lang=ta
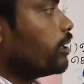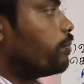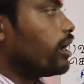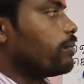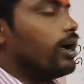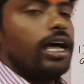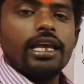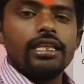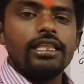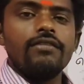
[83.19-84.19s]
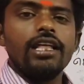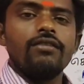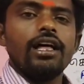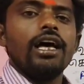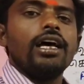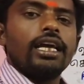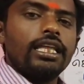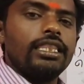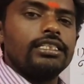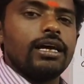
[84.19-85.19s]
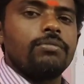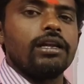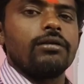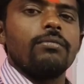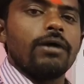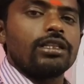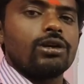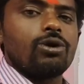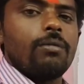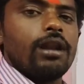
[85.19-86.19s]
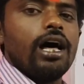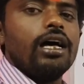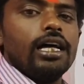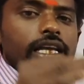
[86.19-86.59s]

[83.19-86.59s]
இப்போ நம்ம இந்த வீடியோவில் எந்த சாப்டர் பார்த்துட்டு இருக்கோம் அப்படின்னா